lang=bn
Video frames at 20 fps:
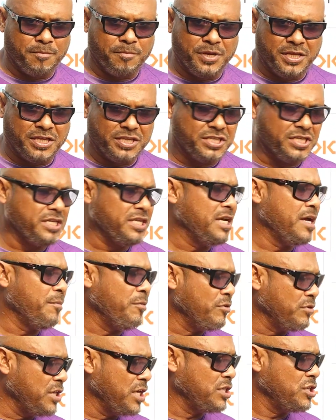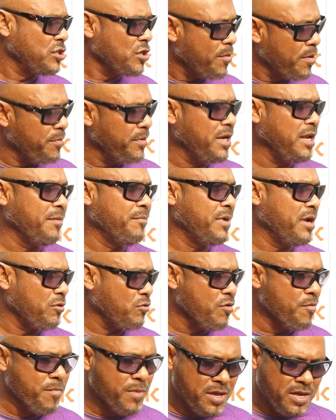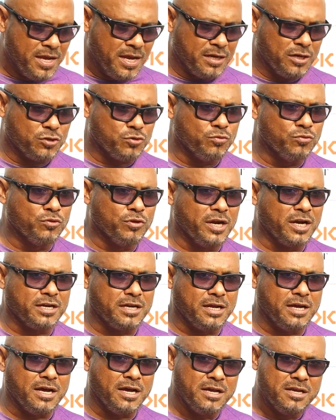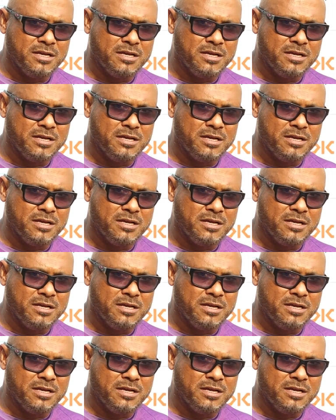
বিদেশি এবং দেশি সবাই মিলে আমরা খুব একটা সুন্দর একটা